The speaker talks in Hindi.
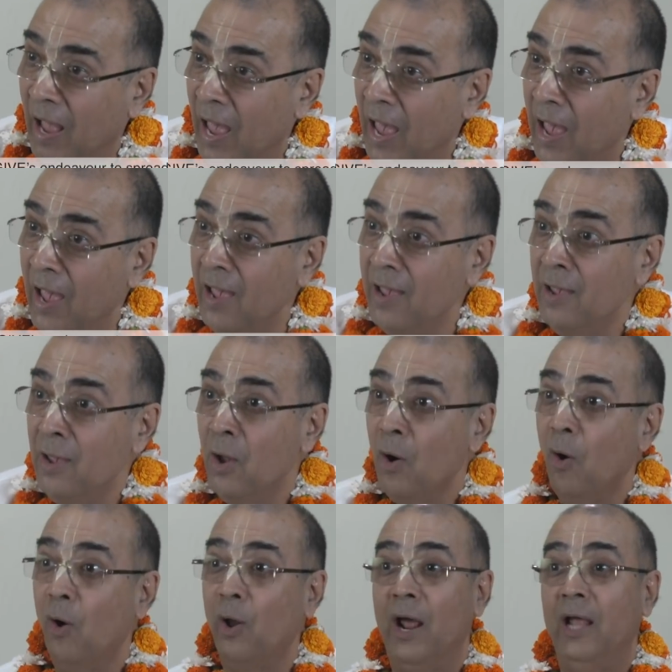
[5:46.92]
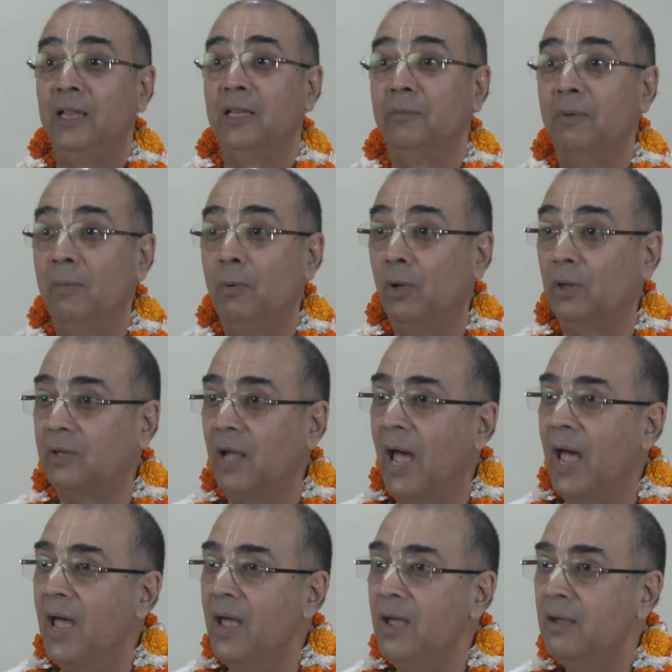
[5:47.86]
है और अंत में बोलता
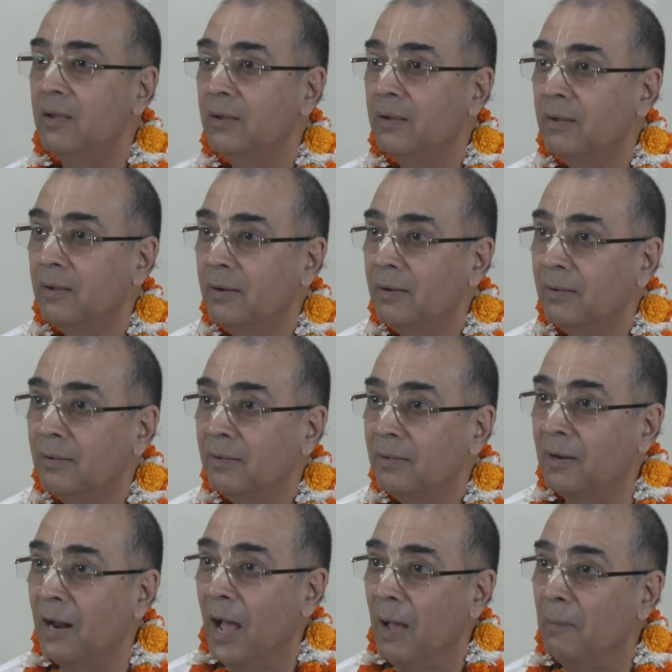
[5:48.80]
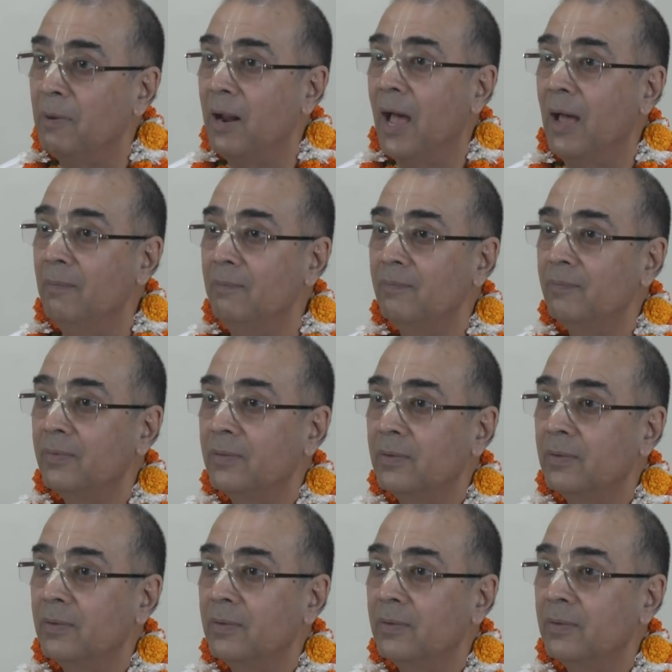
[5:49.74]
है राम नाम